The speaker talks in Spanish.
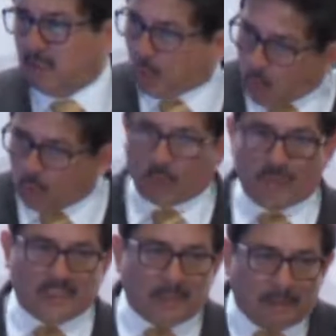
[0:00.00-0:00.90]
todos
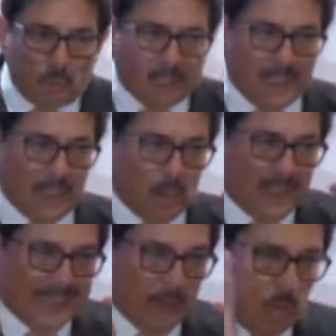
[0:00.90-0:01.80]
estaban muy claros
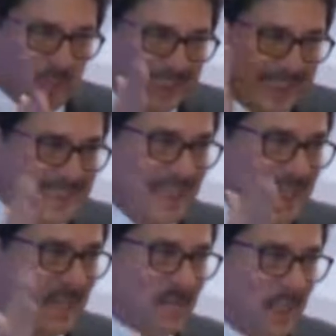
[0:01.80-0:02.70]
en qué cosa tenían
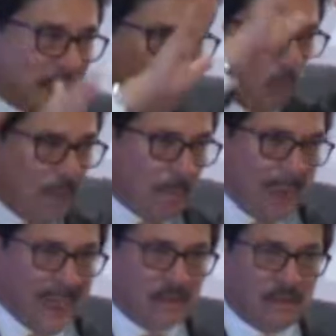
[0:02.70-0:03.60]
que hacer dentro del
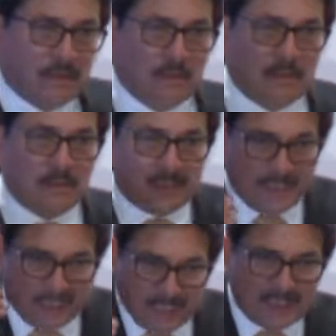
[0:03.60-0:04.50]
plan
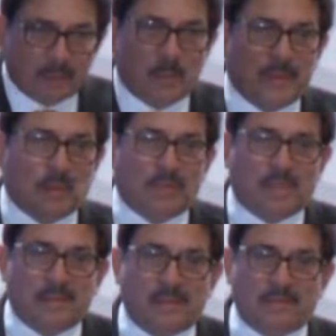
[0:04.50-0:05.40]
que en ese momento
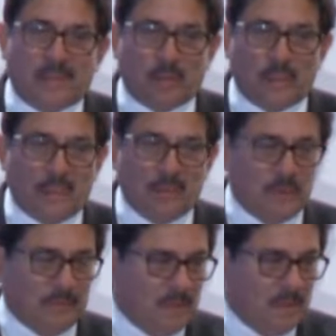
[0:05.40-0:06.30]
estaban desarrollando.